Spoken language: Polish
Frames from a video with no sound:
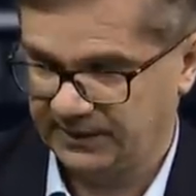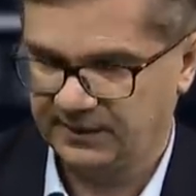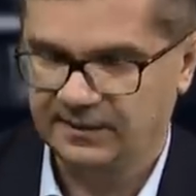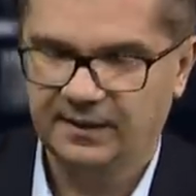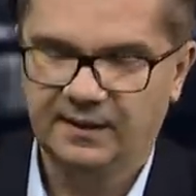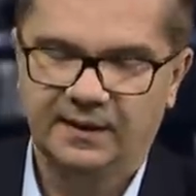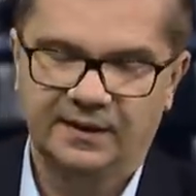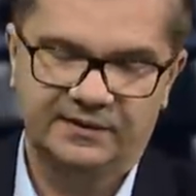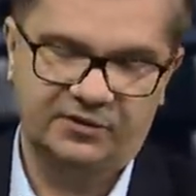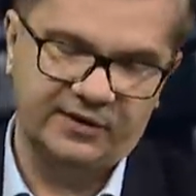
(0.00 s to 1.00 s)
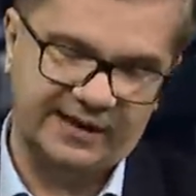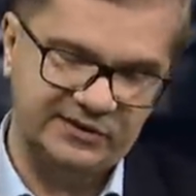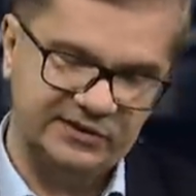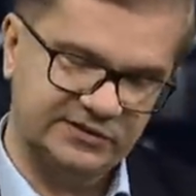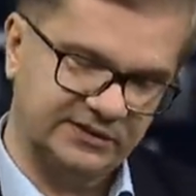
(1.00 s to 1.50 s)
Tak? Tylko jak
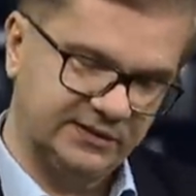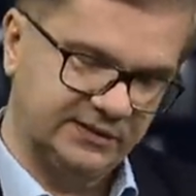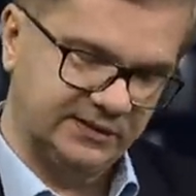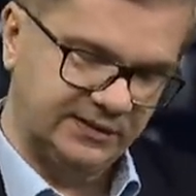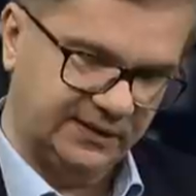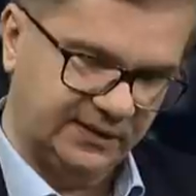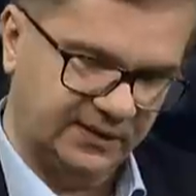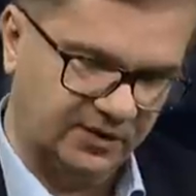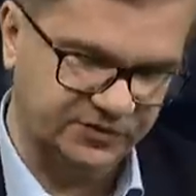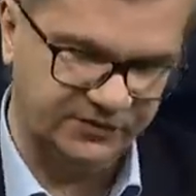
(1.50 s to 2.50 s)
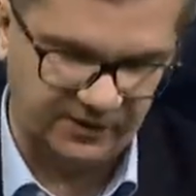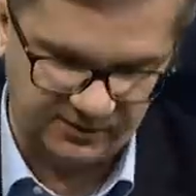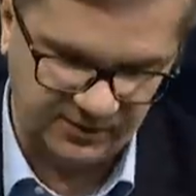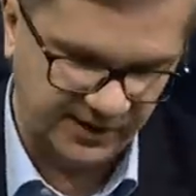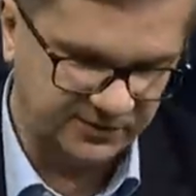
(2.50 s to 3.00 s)
idziesz y, cash
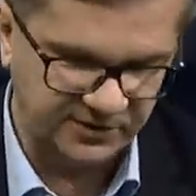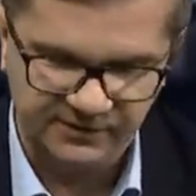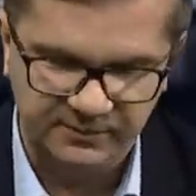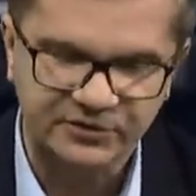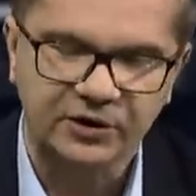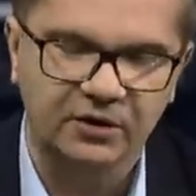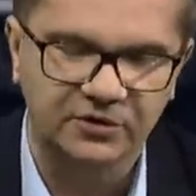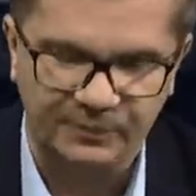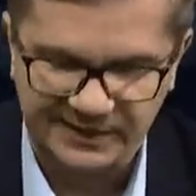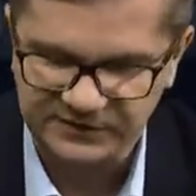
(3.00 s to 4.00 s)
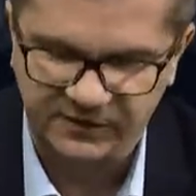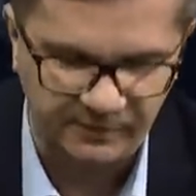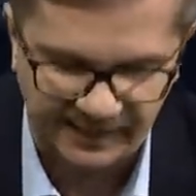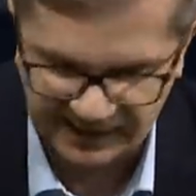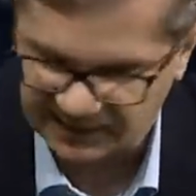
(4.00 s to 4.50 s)
flow, to nie wymyślono to w
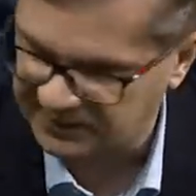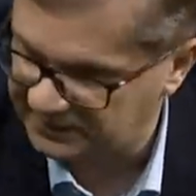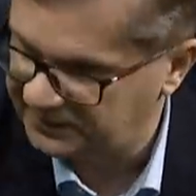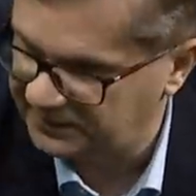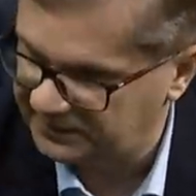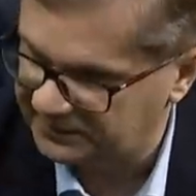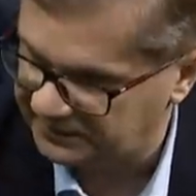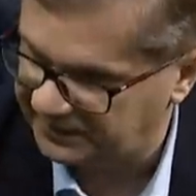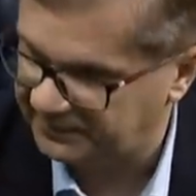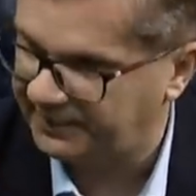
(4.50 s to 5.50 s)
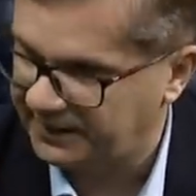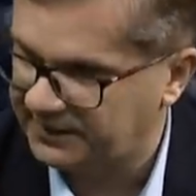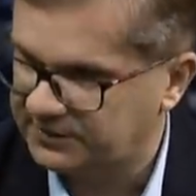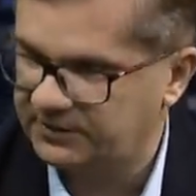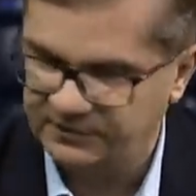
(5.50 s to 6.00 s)
państwowych bankach y,
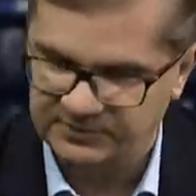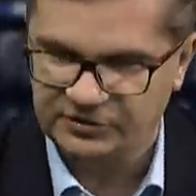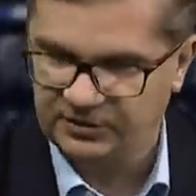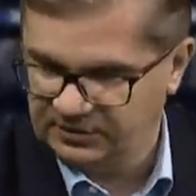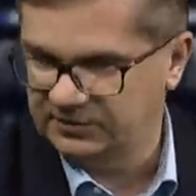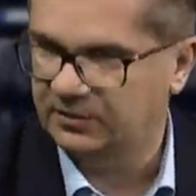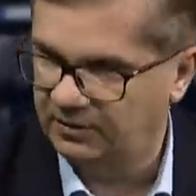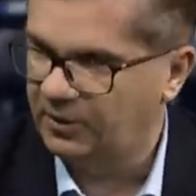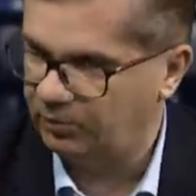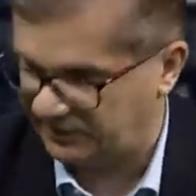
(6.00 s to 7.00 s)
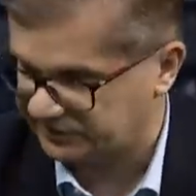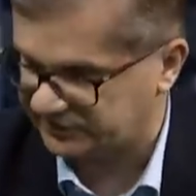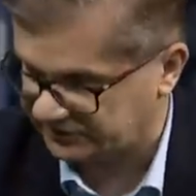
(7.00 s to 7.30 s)
Getbacka, tylko wymyślono to u Leszka